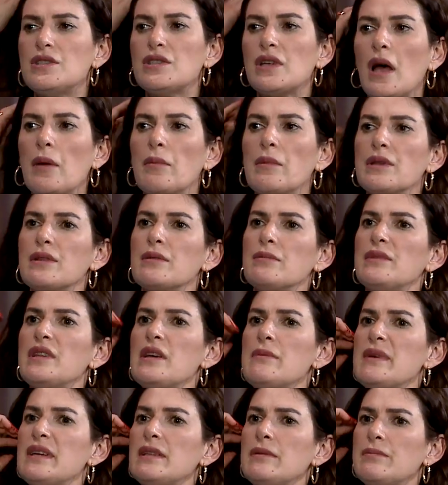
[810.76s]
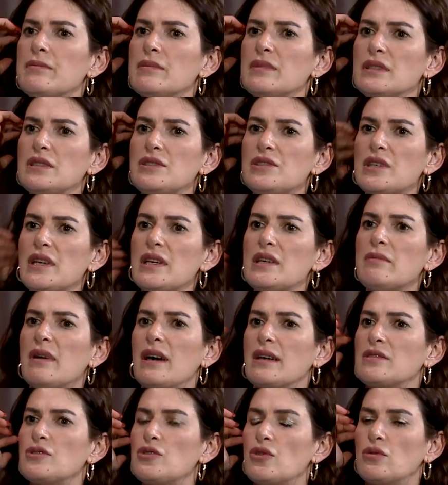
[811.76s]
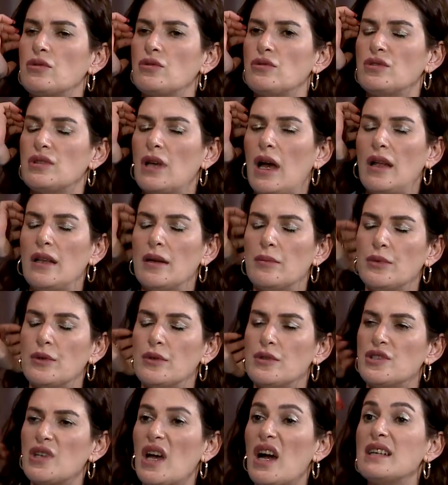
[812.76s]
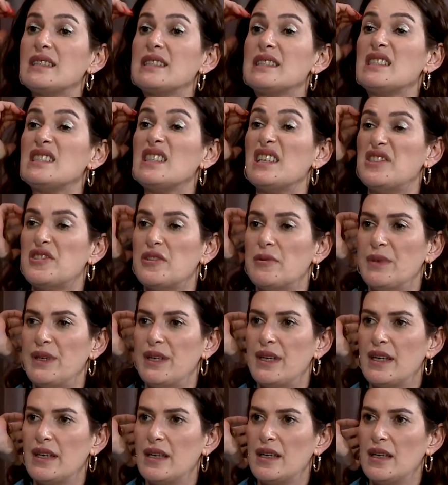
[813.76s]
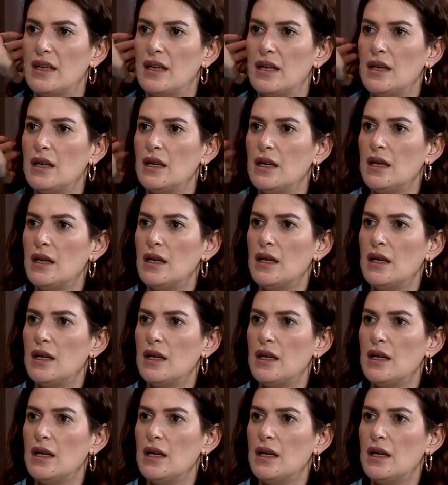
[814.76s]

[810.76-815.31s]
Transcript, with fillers: Hiç almadım. Demek şeyi bak çok güzel yapıyor. Şarkı seçimini. Evet.